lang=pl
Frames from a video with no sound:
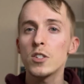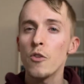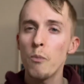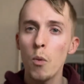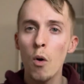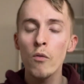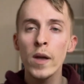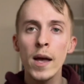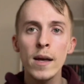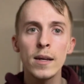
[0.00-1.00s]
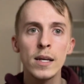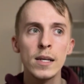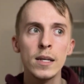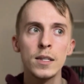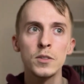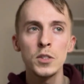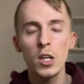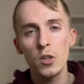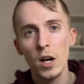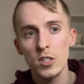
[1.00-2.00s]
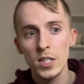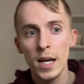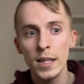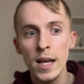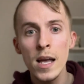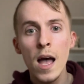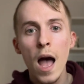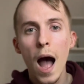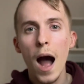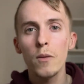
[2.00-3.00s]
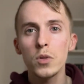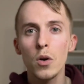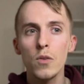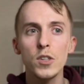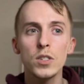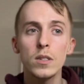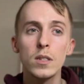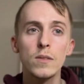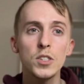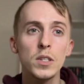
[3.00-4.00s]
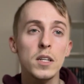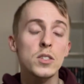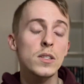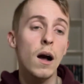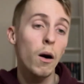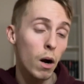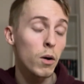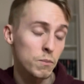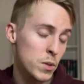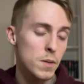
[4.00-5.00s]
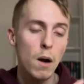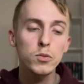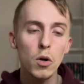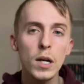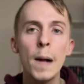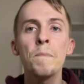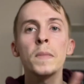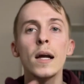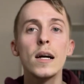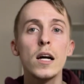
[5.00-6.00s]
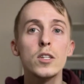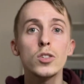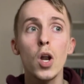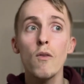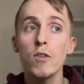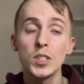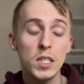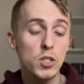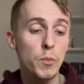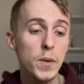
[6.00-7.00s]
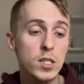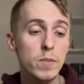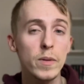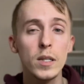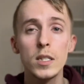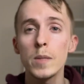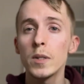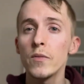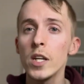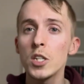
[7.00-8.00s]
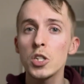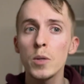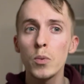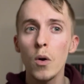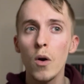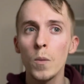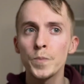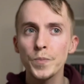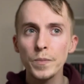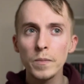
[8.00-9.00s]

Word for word: właśnie w połowie, e, niedokańczane. Autor właśnie, e, właśnie tak, e, o, przepraszam, autorka e, celowo właśnie tak zrobiła, żeby, żeby te wiele rzeczy było